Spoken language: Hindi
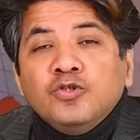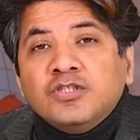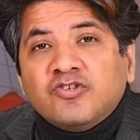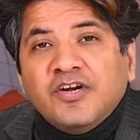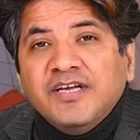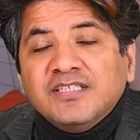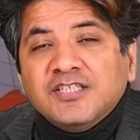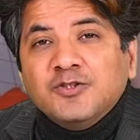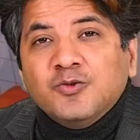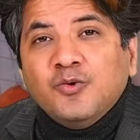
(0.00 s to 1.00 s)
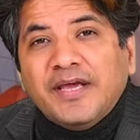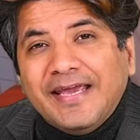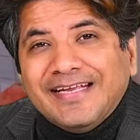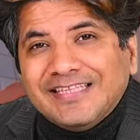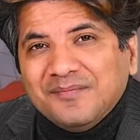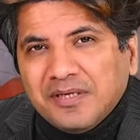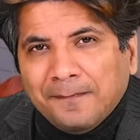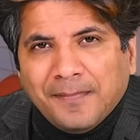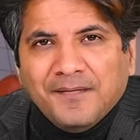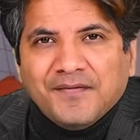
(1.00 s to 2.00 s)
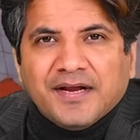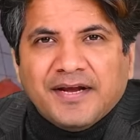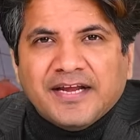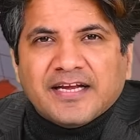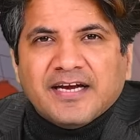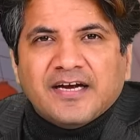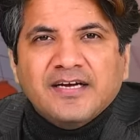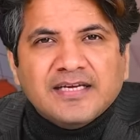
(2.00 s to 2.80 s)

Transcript: उस ट्रेडिंग सेशन को एकदम से बंद करने के कारण